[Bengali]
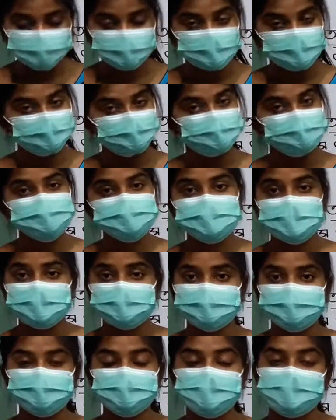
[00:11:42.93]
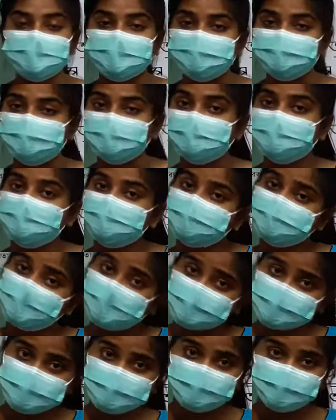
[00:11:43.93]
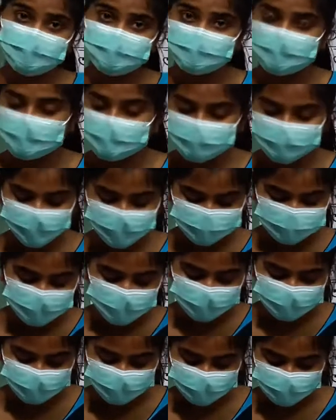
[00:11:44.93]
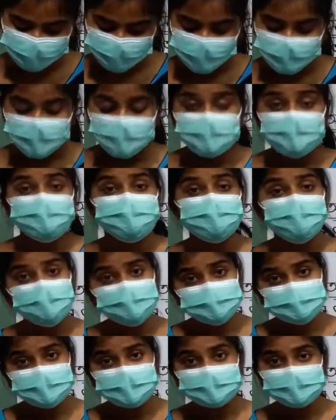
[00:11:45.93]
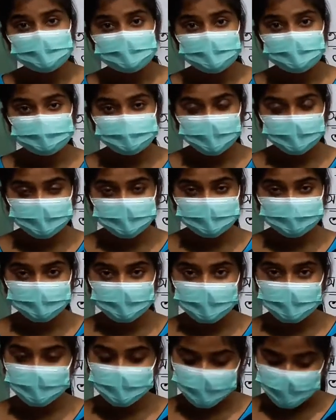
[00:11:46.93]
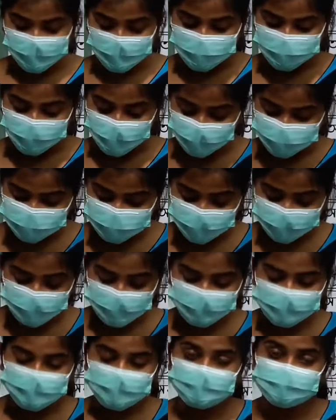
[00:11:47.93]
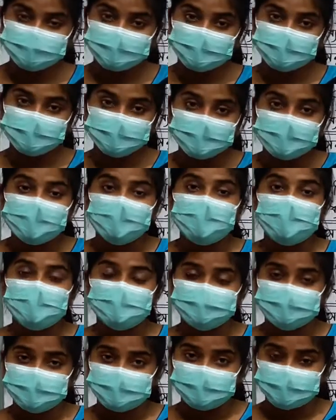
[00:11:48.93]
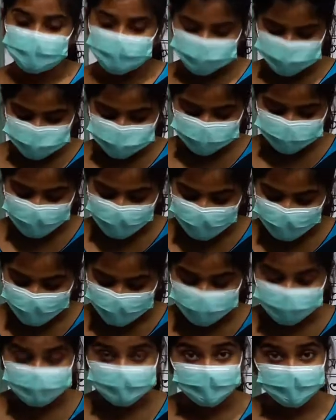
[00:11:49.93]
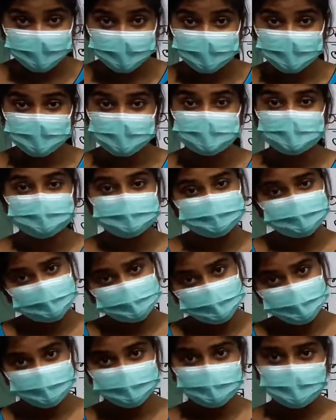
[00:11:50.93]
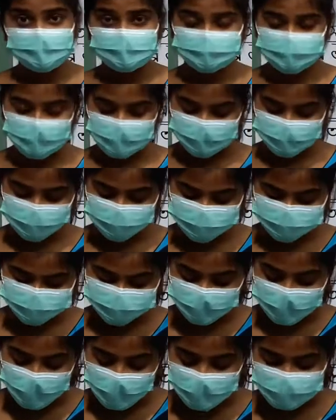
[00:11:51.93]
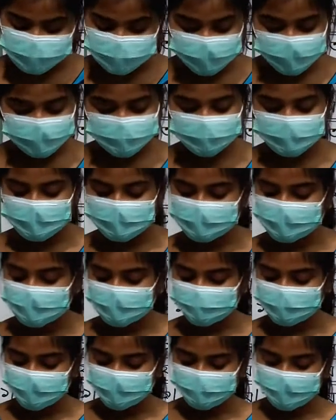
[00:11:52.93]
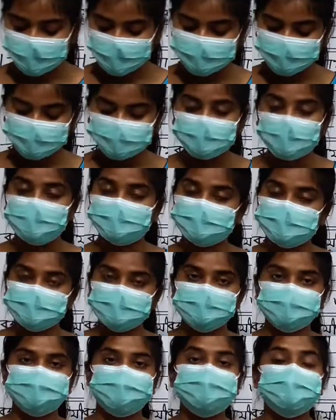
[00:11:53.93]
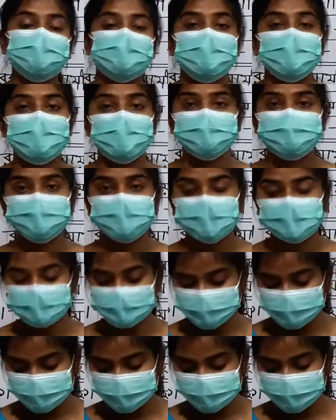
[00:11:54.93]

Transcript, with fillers: তরমুজ জামরুল এগুলো বেশি পরিমাণে পেয়ে থাকি বর্ষাকালে আমরা কি পাই বর্ষাকালে আমরা আনারস তাল পেয়ারা ইত্যাদি পেয়ে থাকি আর শীতকালে আমরা পাই কমলা লেবু আপেল